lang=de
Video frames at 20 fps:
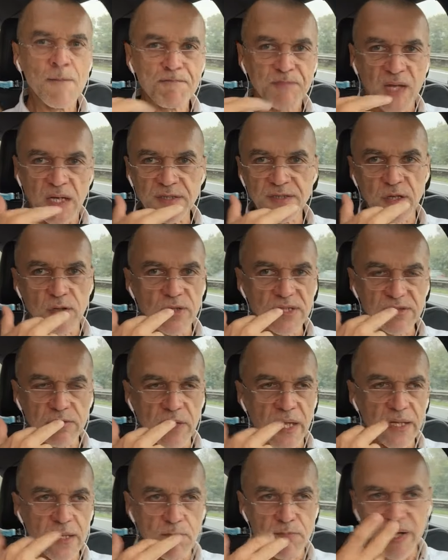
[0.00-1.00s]
ganz sogar so
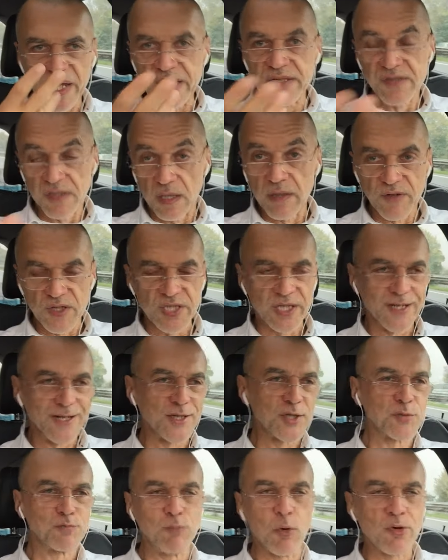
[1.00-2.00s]
kleine Bläschen,
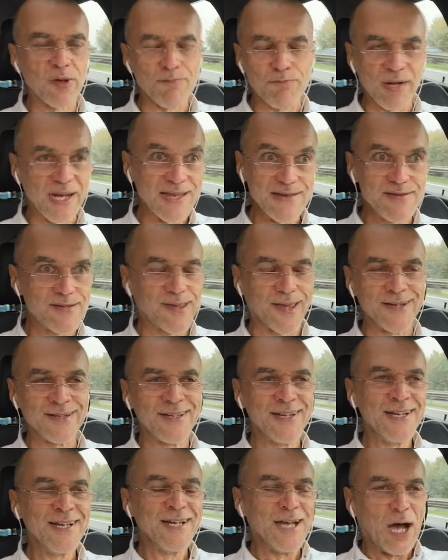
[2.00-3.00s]
wahrscheinlich Spuckebläschen
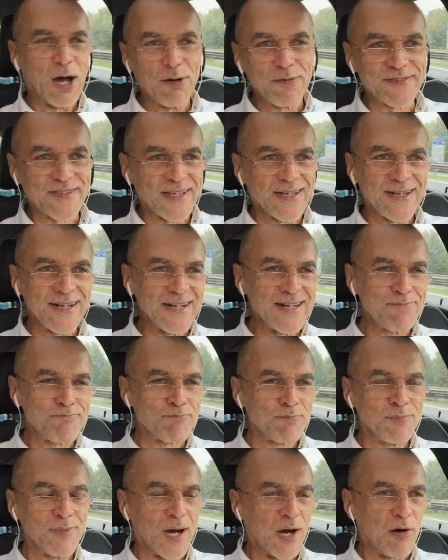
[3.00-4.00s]
auf den
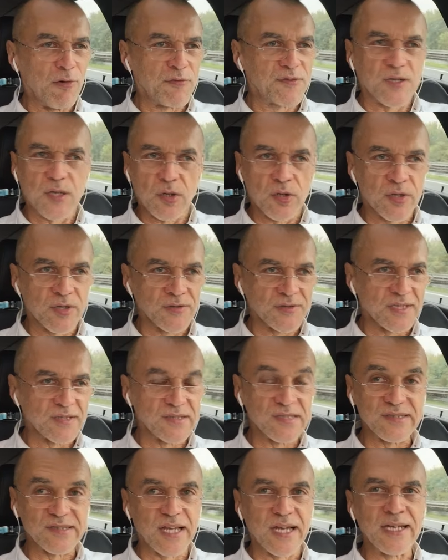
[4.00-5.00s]
Lippen auftauchen.
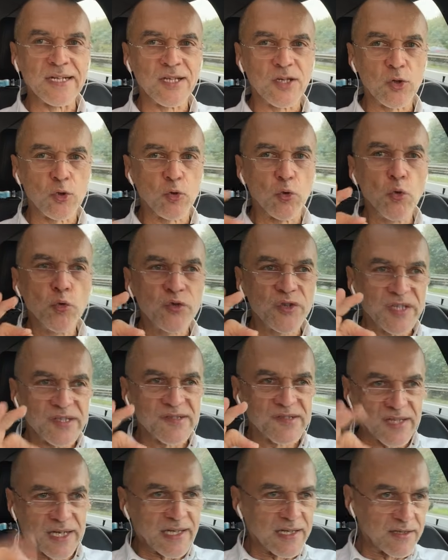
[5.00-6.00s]
Das ist ein
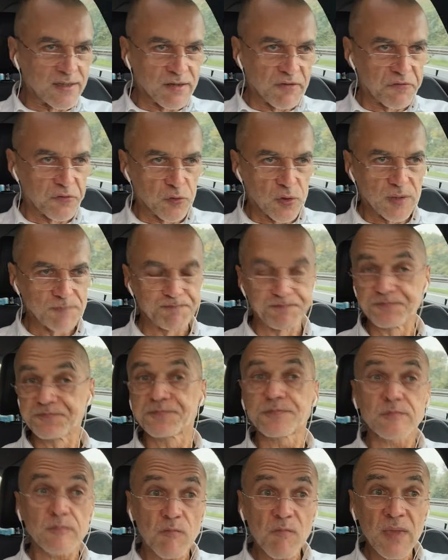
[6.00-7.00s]
gutes Zeichen dafür
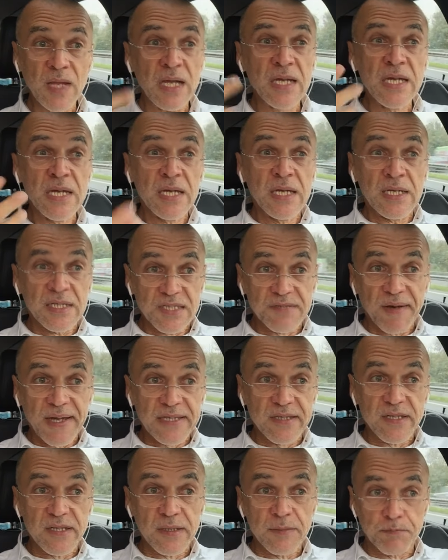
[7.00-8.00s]

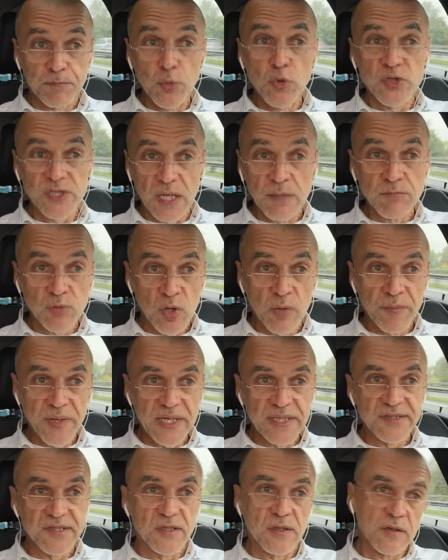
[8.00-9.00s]
zweite
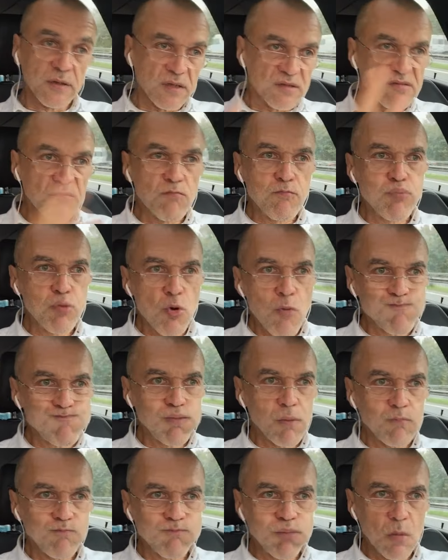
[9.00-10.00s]
Buchstabenkombination, also blump,
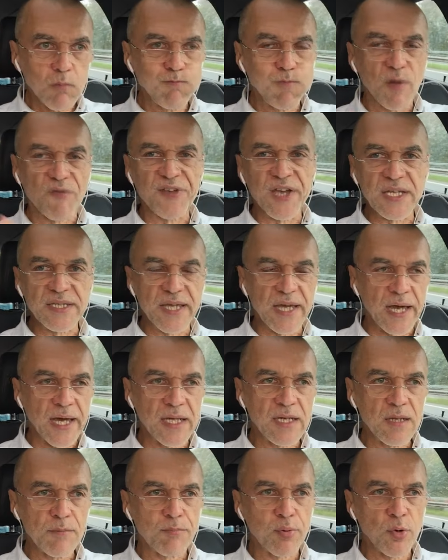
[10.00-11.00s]
blump, blump wäre die
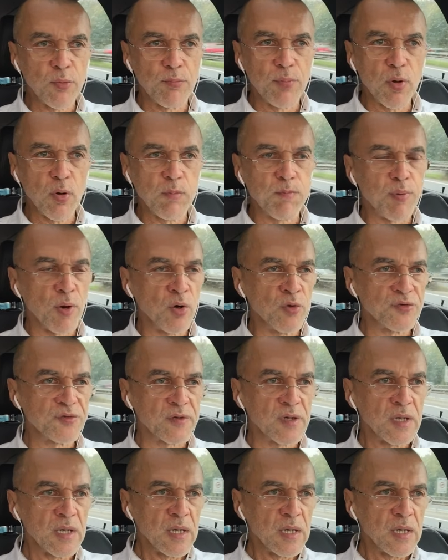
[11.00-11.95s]
eine, blub, blub und